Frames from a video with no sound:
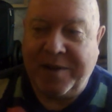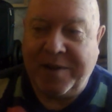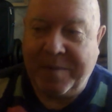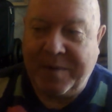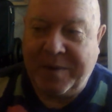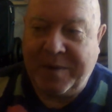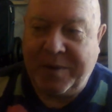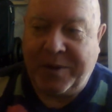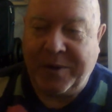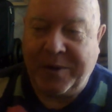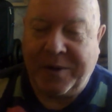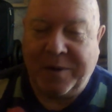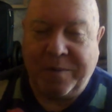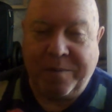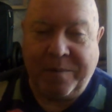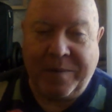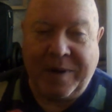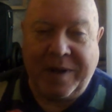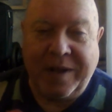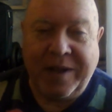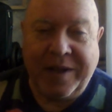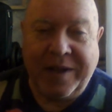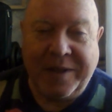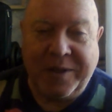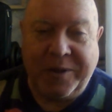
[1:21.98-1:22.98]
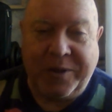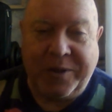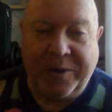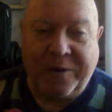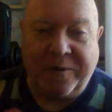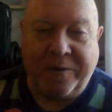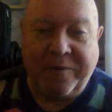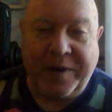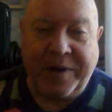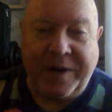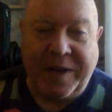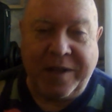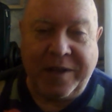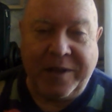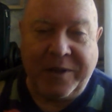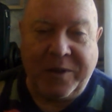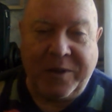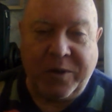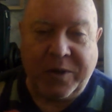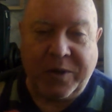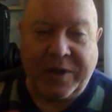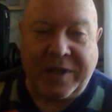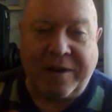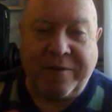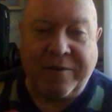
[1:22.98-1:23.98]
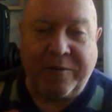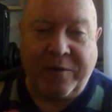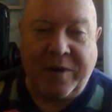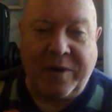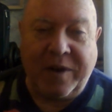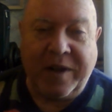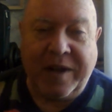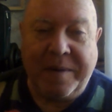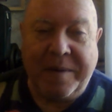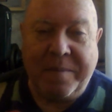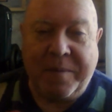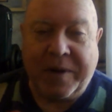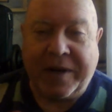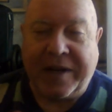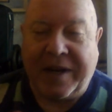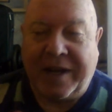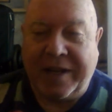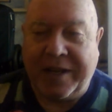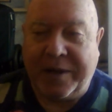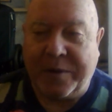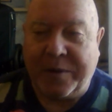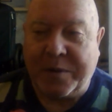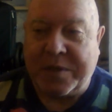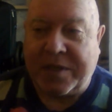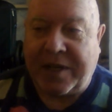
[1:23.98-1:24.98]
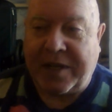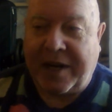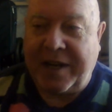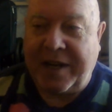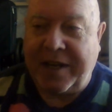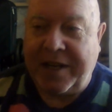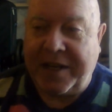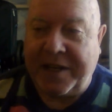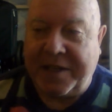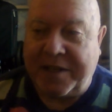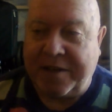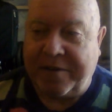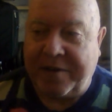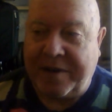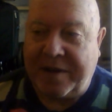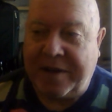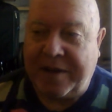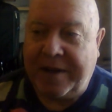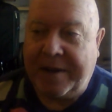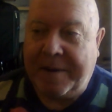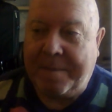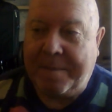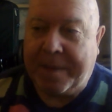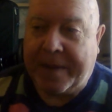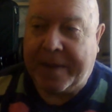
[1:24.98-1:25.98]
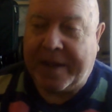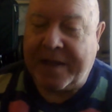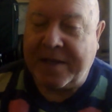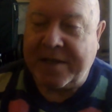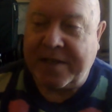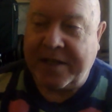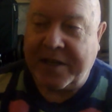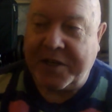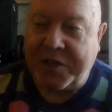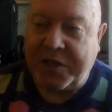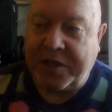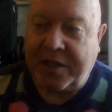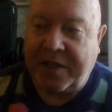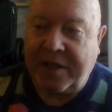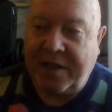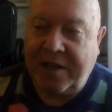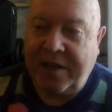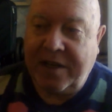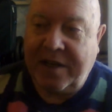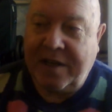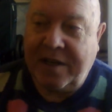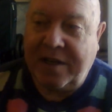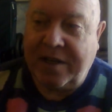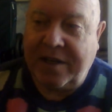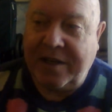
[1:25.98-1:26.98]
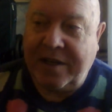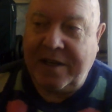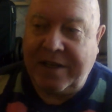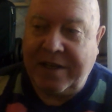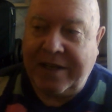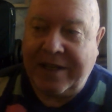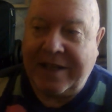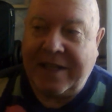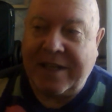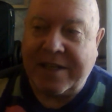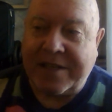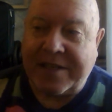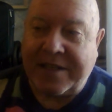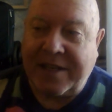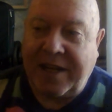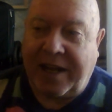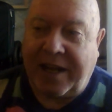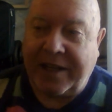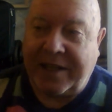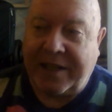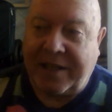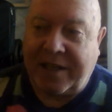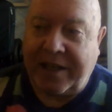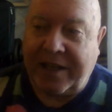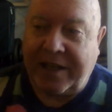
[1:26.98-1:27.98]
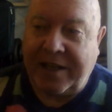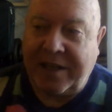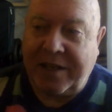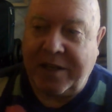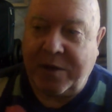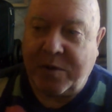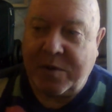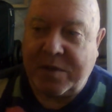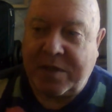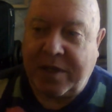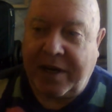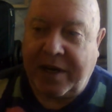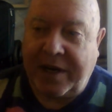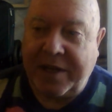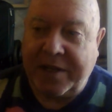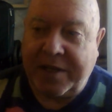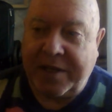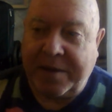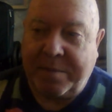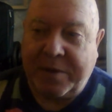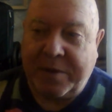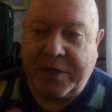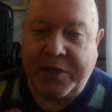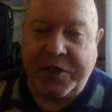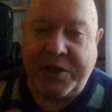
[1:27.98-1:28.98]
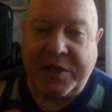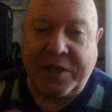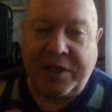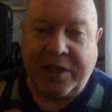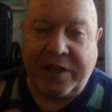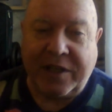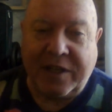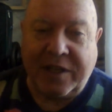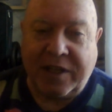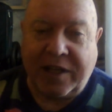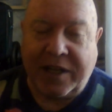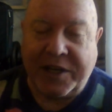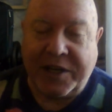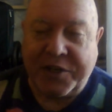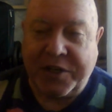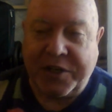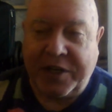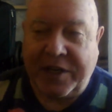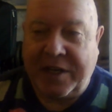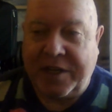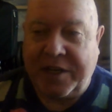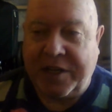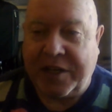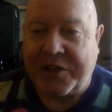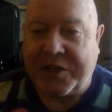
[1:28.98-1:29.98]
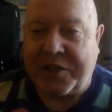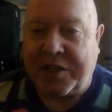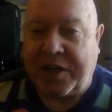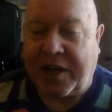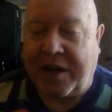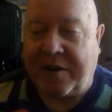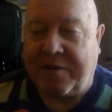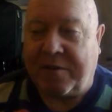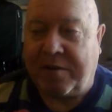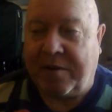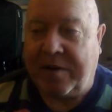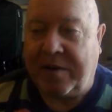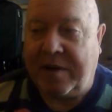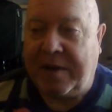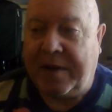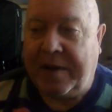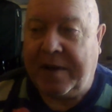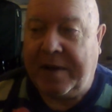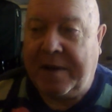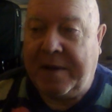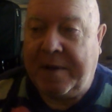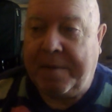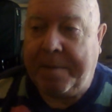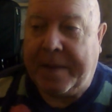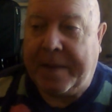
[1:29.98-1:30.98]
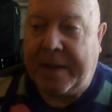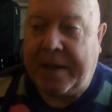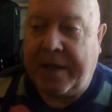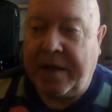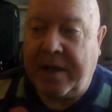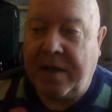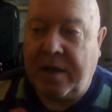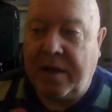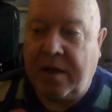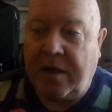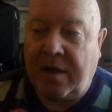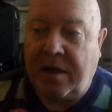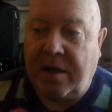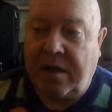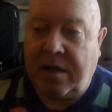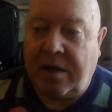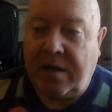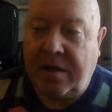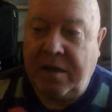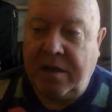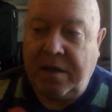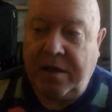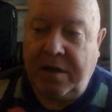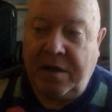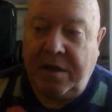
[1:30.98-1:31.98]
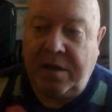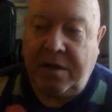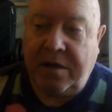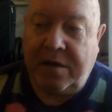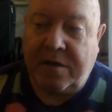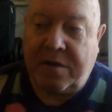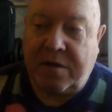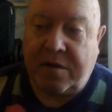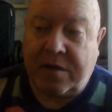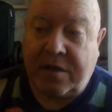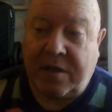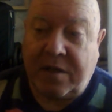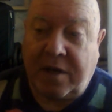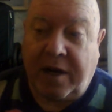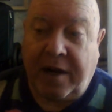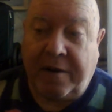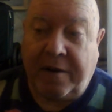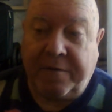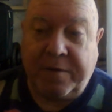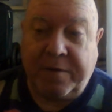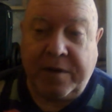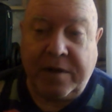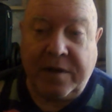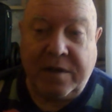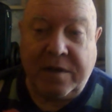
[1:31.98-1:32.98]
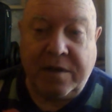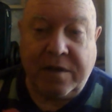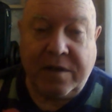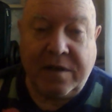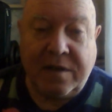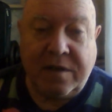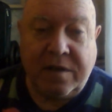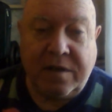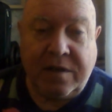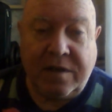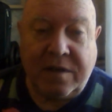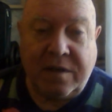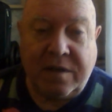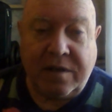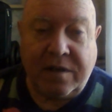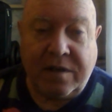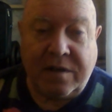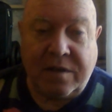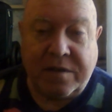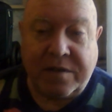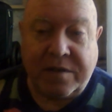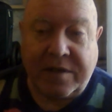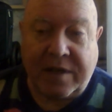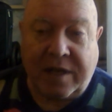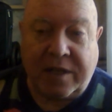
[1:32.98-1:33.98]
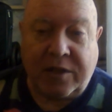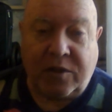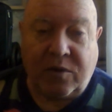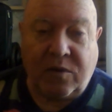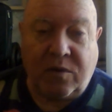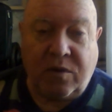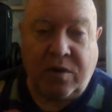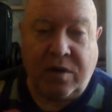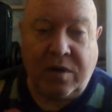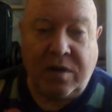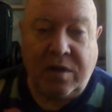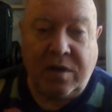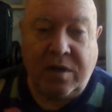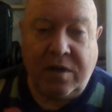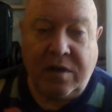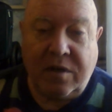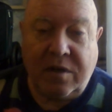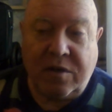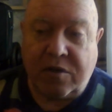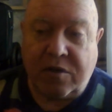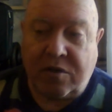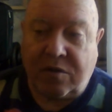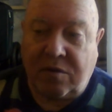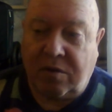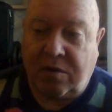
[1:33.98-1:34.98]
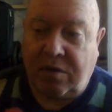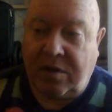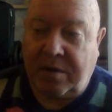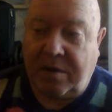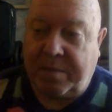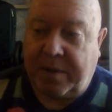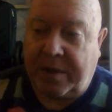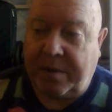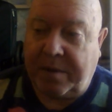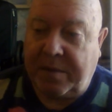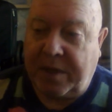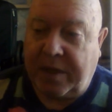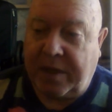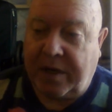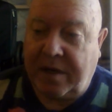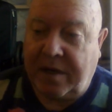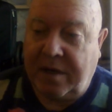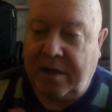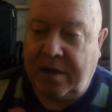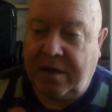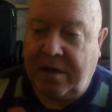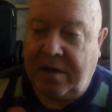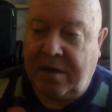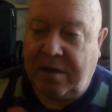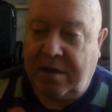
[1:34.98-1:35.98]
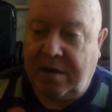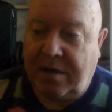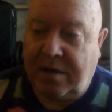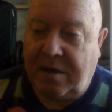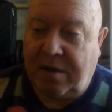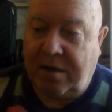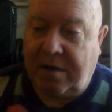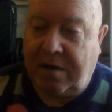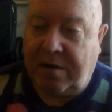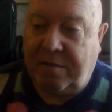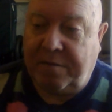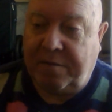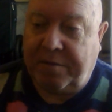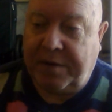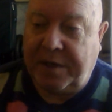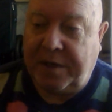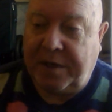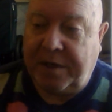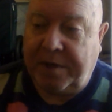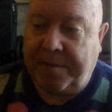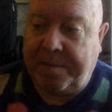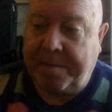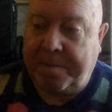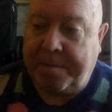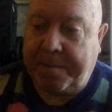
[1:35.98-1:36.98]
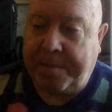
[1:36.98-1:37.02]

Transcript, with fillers: до, до, до того, пока не устраните вы значит, недостатки, не устраните причины наложения этих штрафов. А, и штрафы э, за то, что, например, э, вы